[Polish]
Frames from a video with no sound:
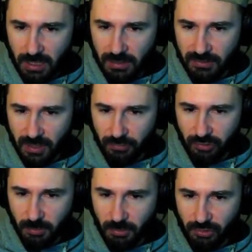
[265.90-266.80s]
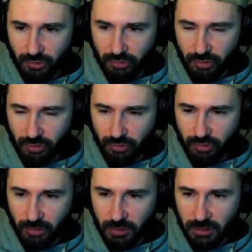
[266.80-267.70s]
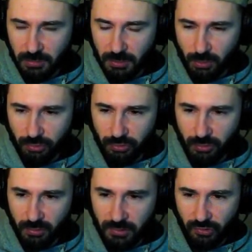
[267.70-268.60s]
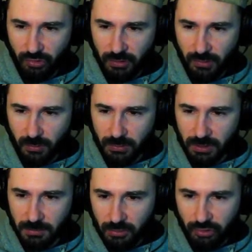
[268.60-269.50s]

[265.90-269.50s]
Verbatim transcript: a zawsze będziesz cieszyć się ich miłością i szacunkiem.